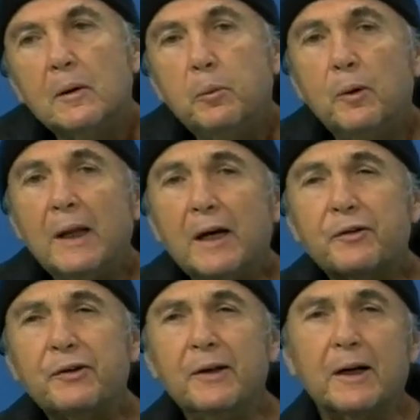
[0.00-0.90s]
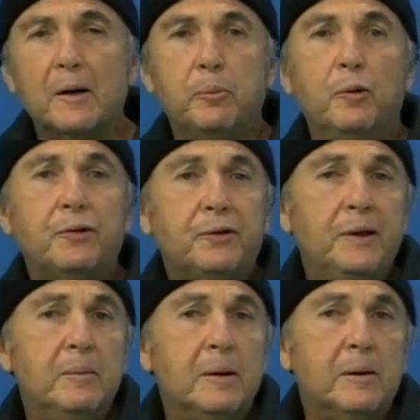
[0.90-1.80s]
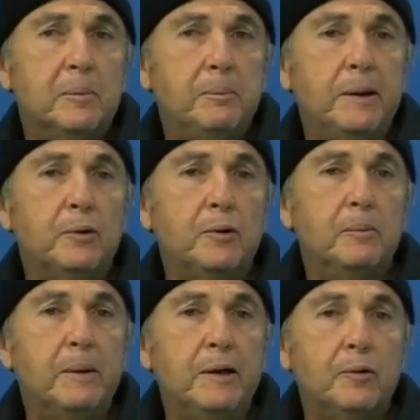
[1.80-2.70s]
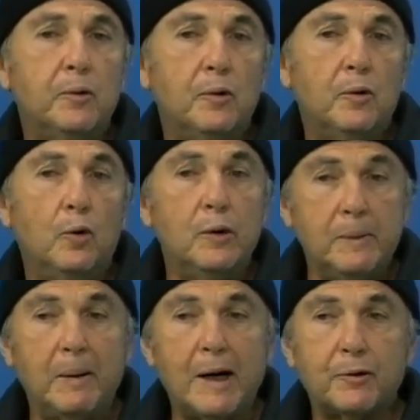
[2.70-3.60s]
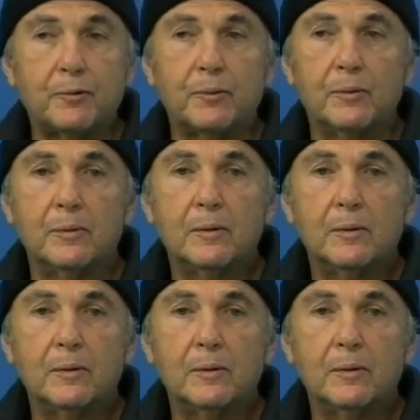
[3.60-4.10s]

Pular cerca por cima, pelo meio ou embaixo